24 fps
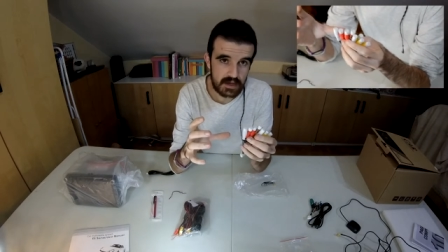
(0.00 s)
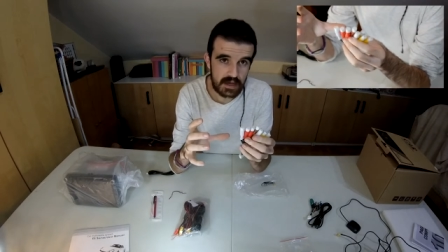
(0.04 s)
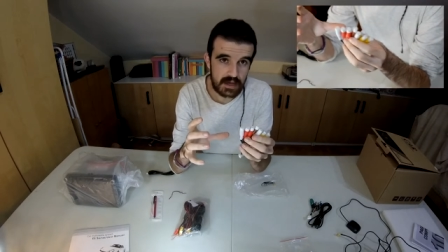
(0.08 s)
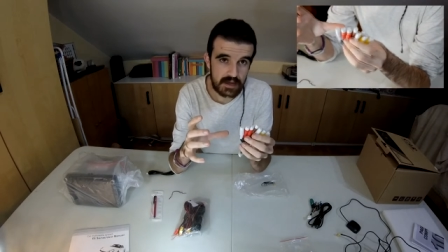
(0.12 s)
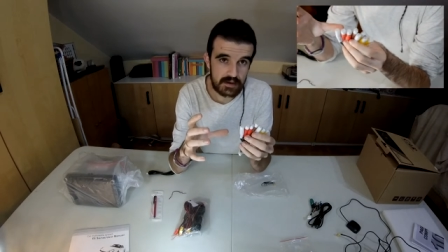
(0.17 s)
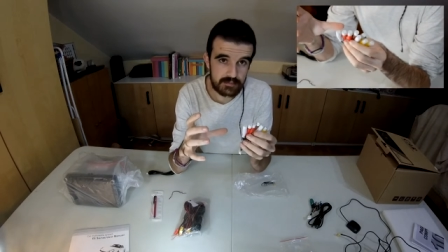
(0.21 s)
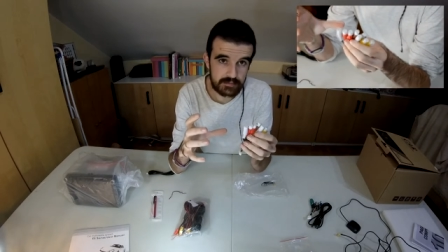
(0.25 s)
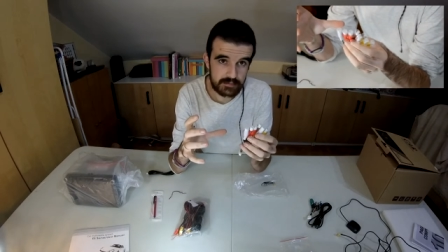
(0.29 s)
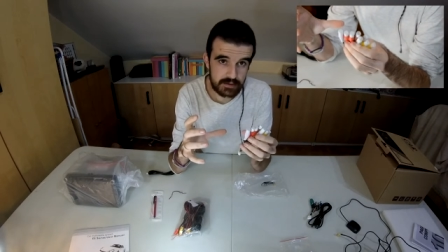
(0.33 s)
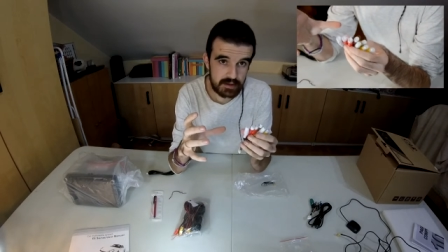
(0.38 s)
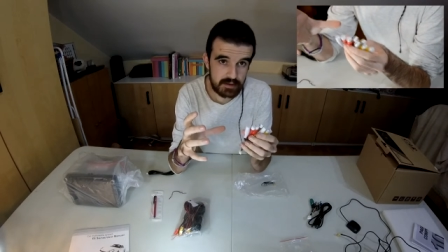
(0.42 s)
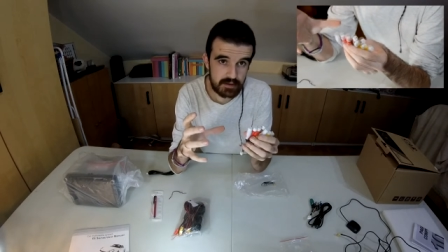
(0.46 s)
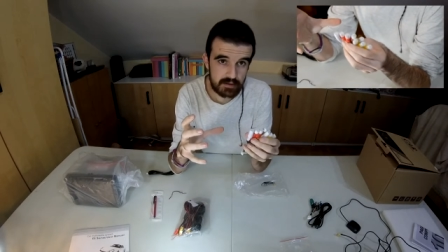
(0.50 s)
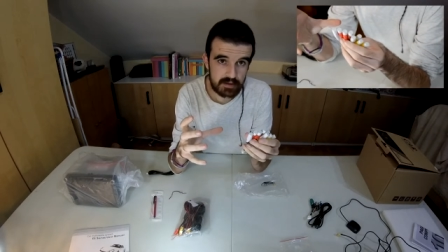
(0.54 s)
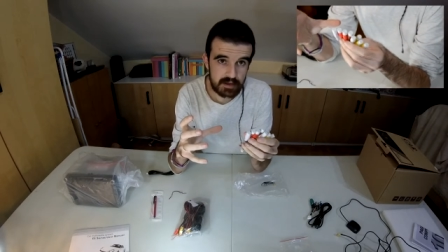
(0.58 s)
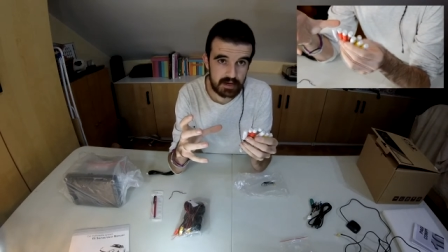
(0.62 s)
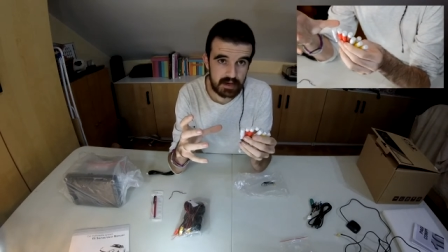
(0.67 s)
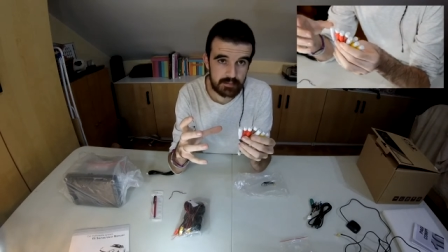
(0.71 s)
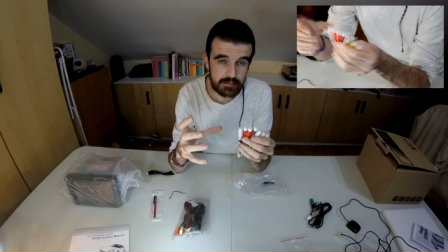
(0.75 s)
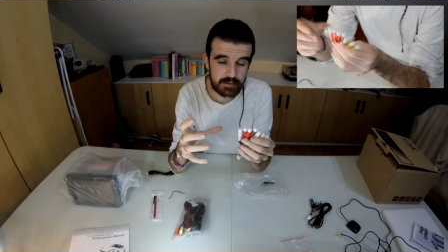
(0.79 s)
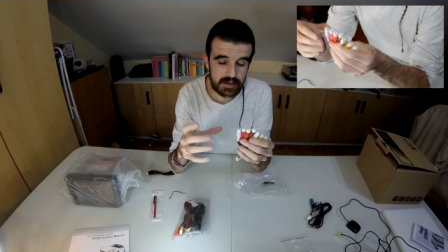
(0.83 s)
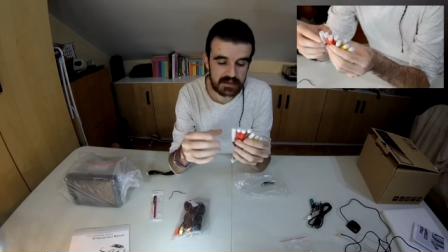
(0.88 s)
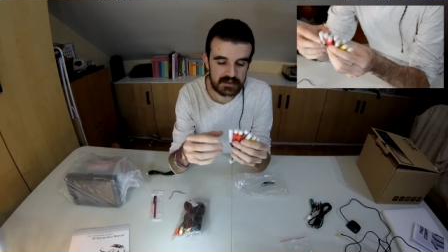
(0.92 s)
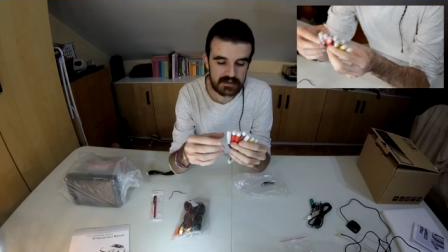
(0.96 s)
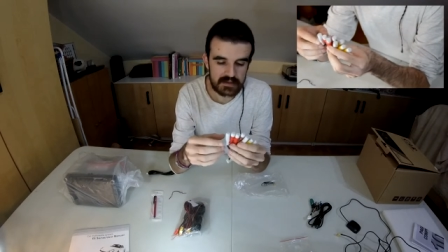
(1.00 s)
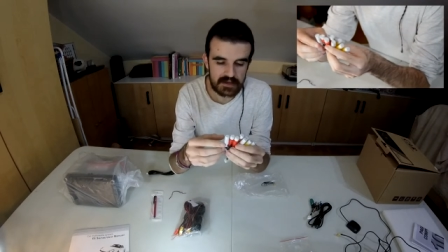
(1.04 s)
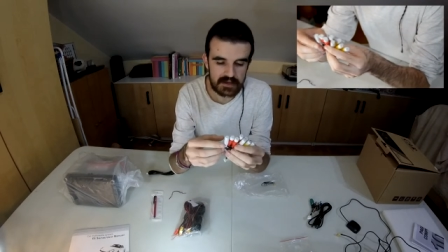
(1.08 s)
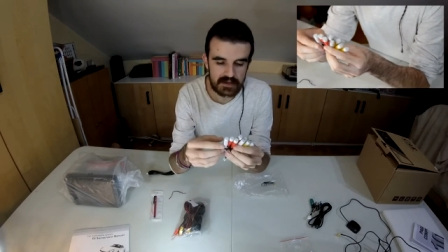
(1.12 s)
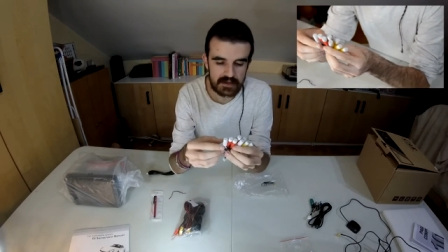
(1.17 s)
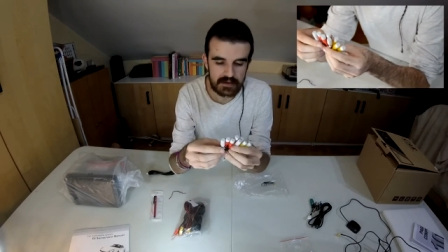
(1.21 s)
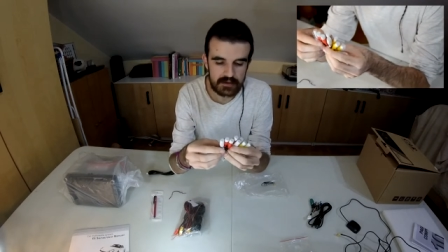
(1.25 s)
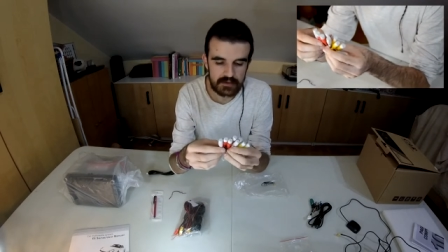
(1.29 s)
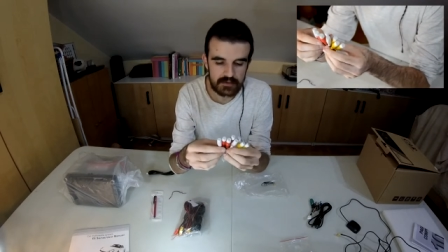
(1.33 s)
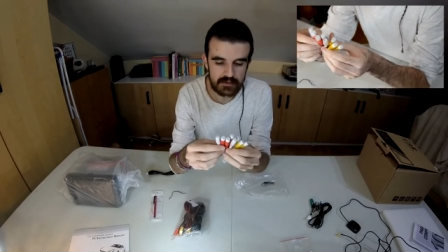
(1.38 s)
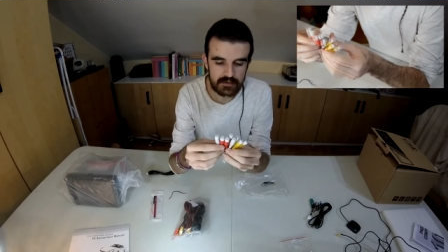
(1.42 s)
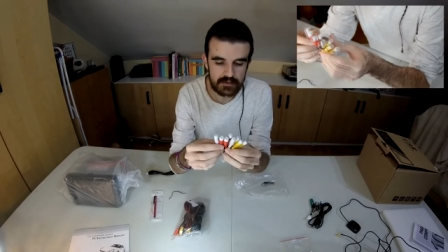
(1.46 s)
el vídeo de la
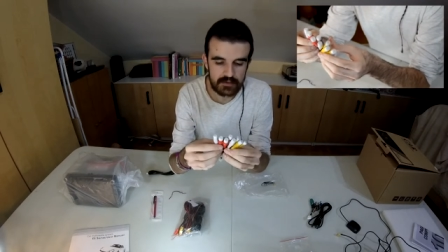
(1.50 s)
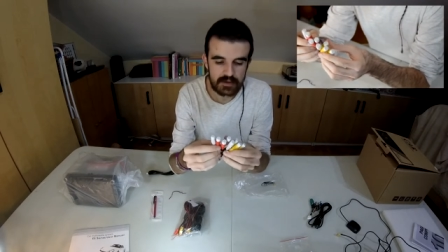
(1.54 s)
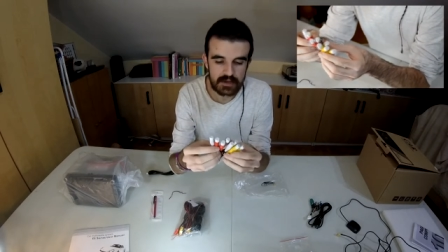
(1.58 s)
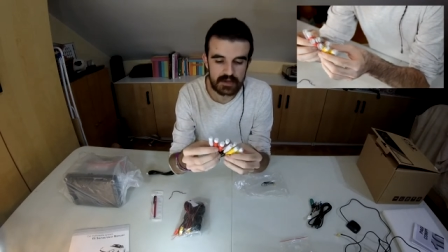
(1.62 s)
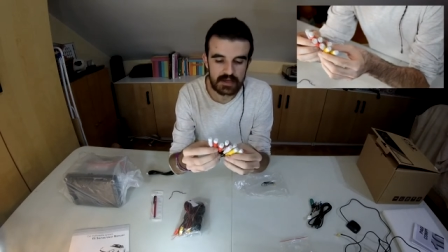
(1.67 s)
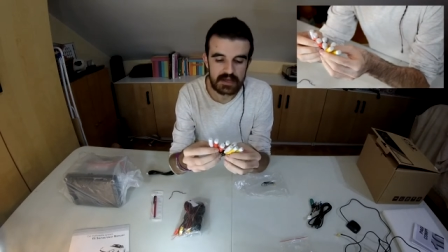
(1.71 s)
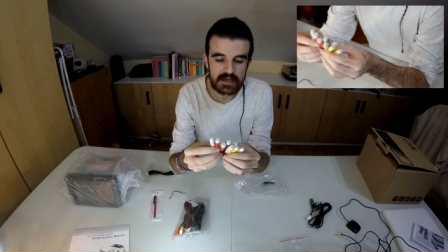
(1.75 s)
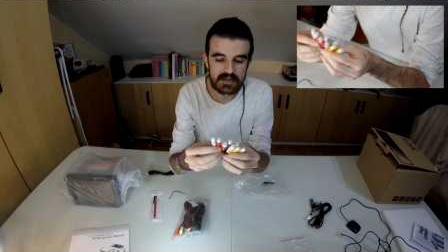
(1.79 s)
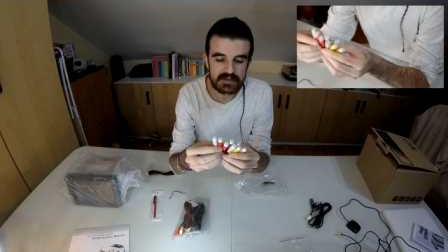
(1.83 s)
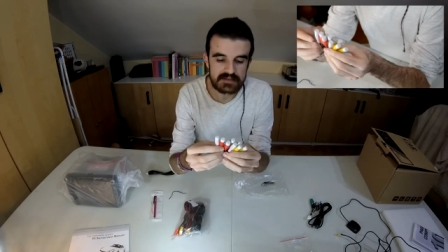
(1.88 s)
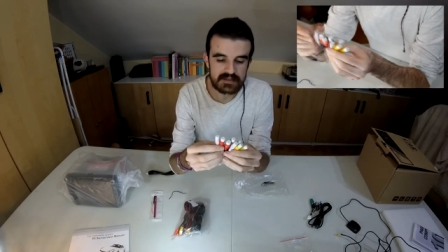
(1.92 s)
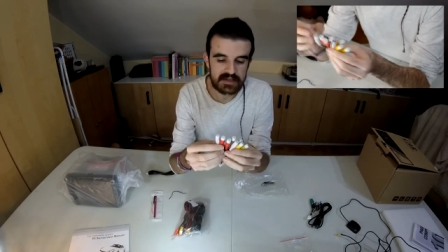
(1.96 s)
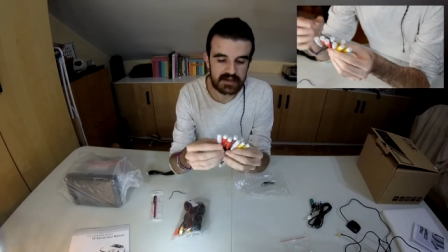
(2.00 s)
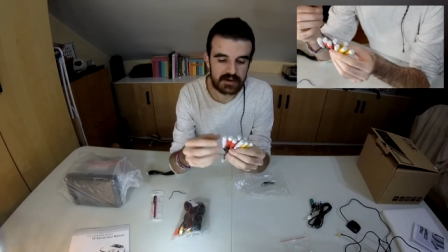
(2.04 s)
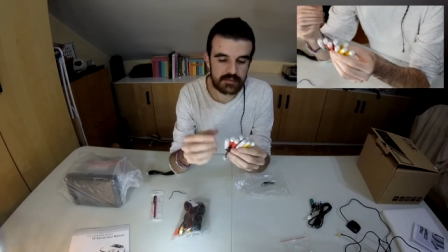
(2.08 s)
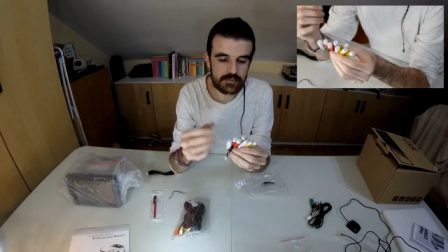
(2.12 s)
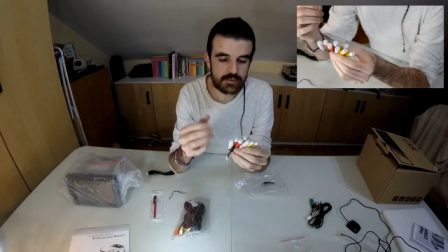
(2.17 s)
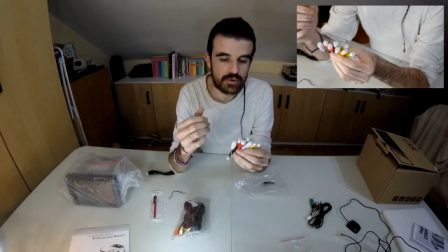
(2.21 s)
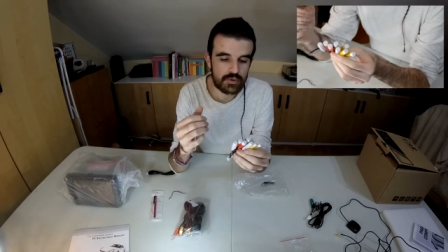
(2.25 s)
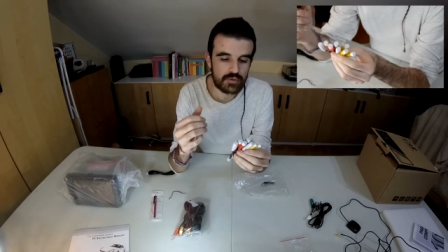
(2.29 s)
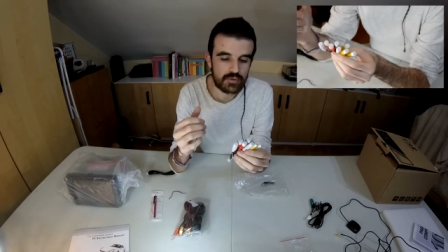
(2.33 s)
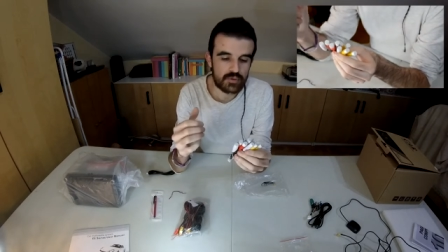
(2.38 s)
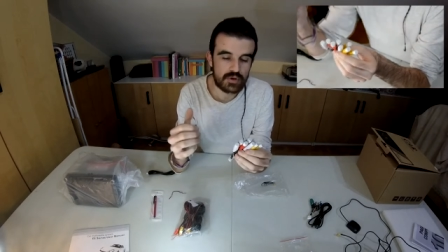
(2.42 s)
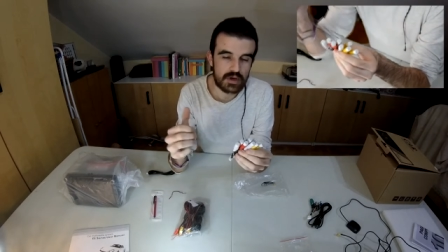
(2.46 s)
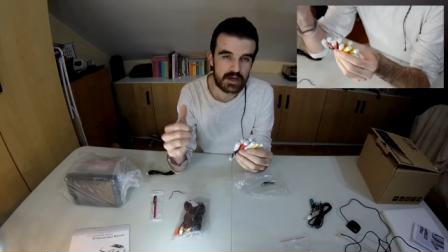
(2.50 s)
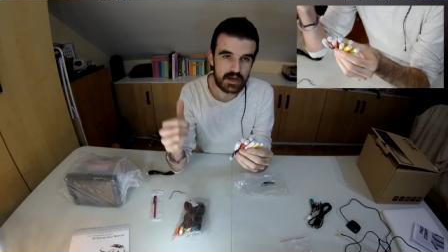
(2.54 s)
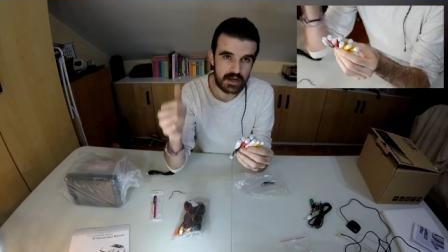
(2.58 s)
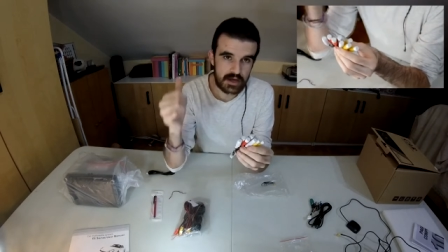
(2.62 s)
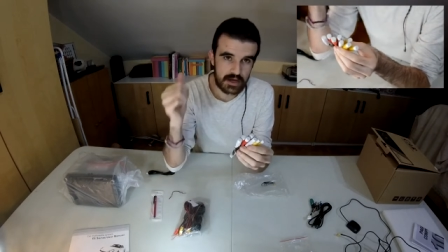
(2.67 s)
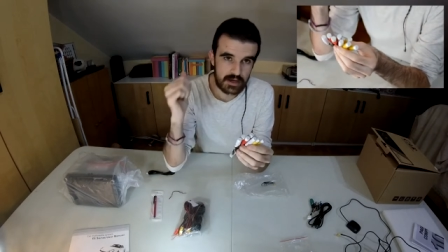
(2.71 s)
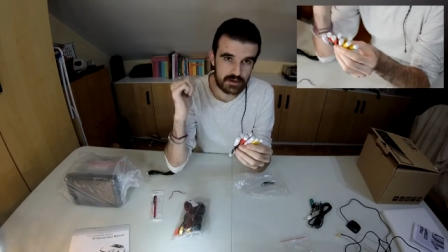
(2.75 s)
pantalla se reproduzca